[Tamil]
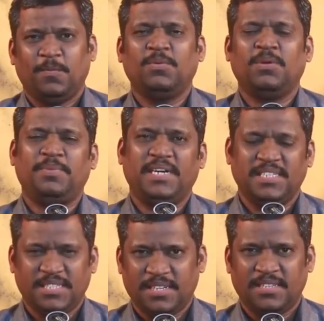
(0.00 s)

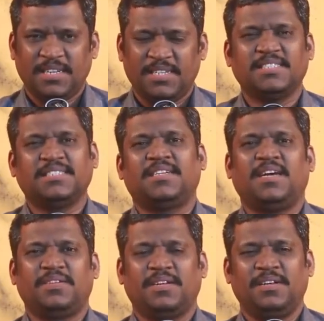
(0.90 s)
உடுமல்பேட்டை சேர்ந்த சித்ரா
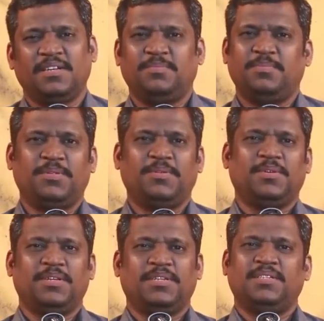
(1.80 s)
அவர்கள் இப்பொழுது
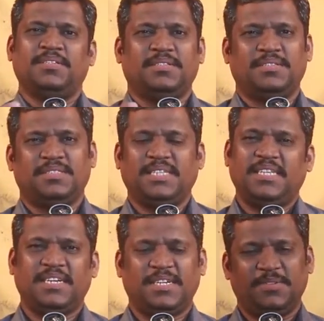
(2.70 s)
உங்களுக்கு
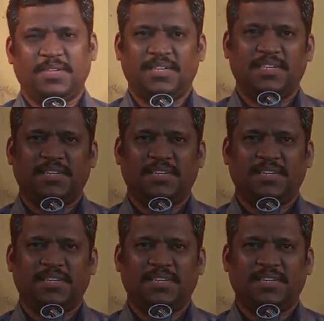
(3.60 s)
செய்து காட்டுவார்கள்